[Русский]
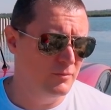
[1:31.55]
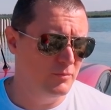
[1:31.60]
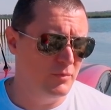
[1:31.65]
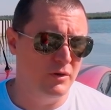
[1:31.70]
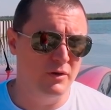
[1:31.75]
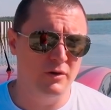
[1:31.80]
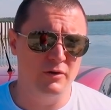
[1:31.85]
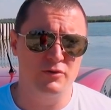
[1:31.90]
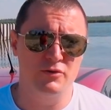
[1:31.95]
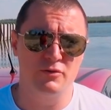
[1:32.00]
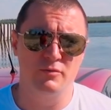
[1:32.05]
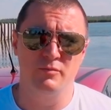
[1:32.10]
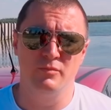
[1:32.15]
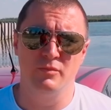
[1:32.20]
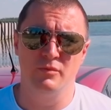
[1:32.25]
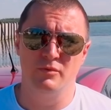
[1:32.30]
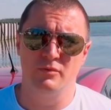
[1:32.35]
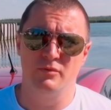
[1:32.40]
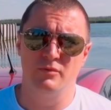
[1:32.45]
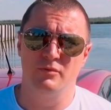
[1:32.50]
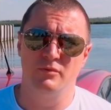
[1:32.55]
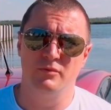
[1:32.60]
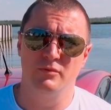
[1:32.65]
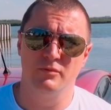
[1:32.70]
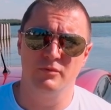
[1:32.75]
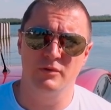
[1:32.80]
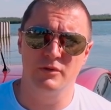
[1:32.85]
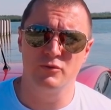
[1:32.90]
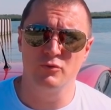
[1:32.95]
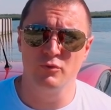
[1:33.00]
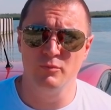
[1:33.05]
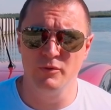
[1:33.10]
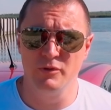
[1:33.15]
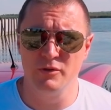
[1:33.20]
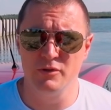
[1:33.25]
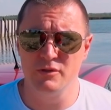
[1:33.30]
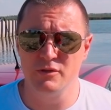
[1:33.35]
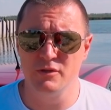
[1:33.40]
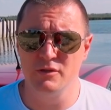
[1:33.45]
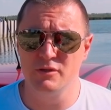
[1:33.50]
покажем э,
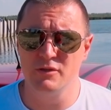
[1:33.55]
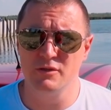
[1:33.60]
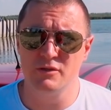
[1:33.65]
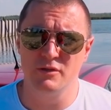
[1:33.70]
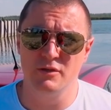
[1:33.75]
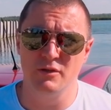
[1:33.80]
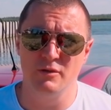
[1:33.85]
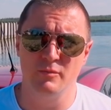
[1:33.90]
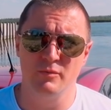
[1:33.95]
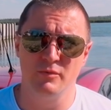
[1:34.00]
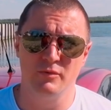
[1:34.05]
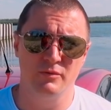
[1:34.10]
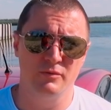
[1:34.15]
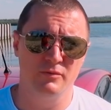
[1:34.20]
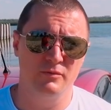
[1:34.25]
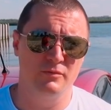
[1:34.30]
особенности системы.